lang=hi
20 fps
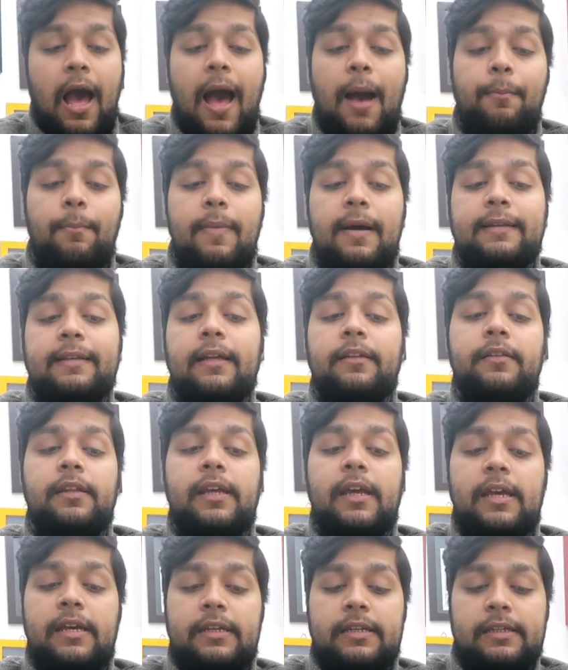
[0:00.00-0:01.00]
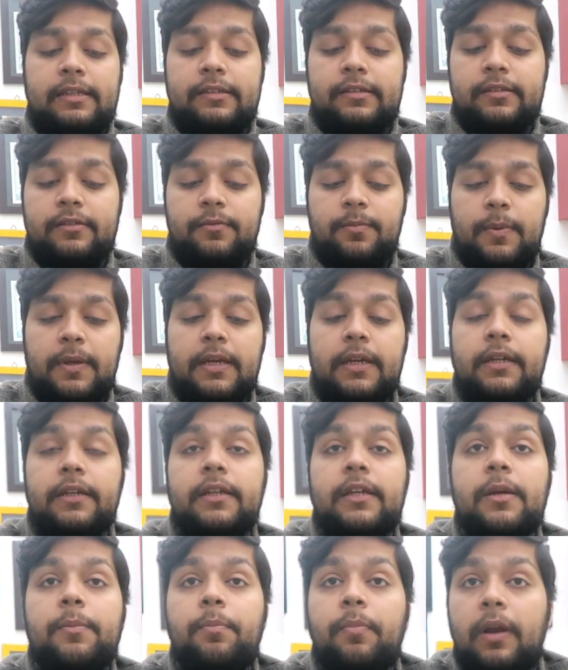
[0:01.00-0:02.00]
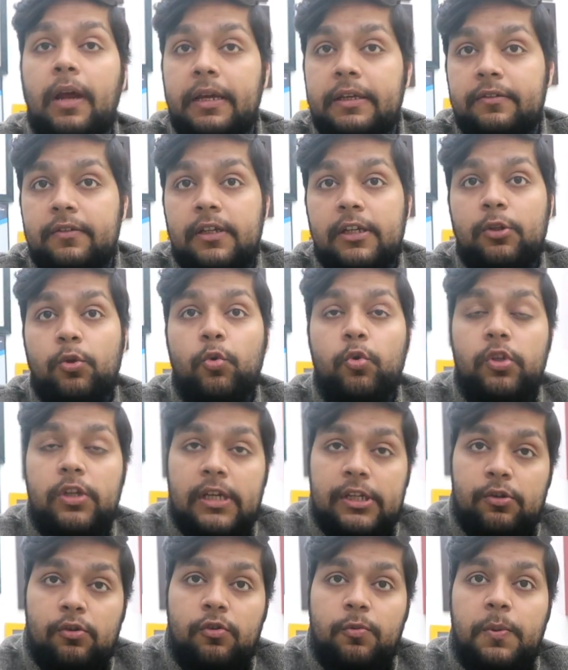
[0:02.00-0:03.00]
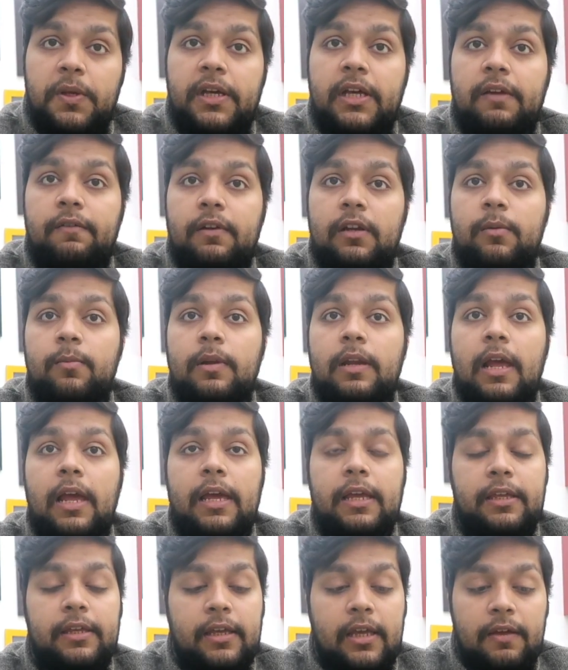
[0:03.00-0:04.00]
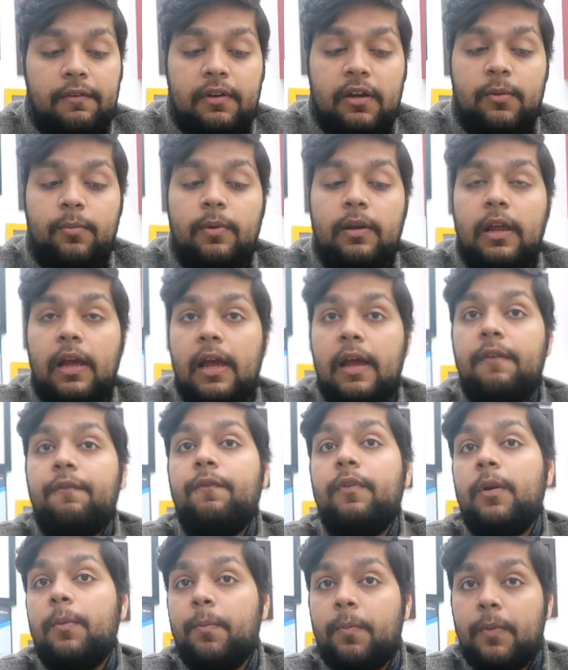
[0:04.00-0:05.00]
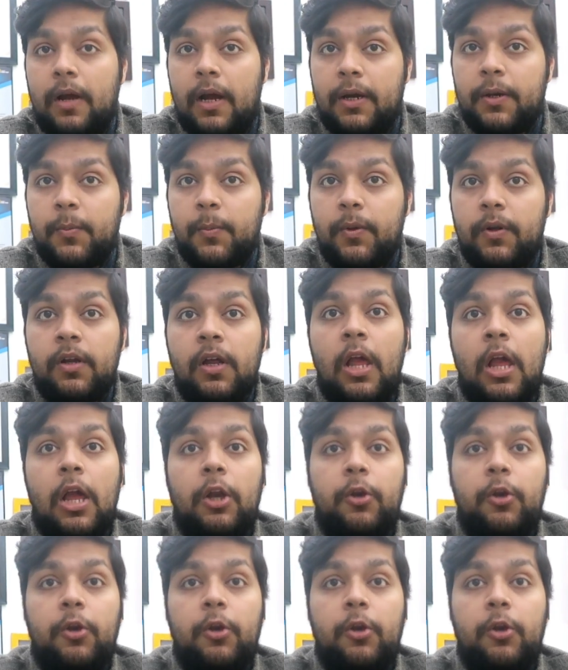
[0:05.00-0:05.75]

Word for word: अब बात आती है इस स्पीकर के प्राइस की तो ये जो स्पीकर अवेलेबल है ये अवेलेबल है फ्लिपकार्ट पर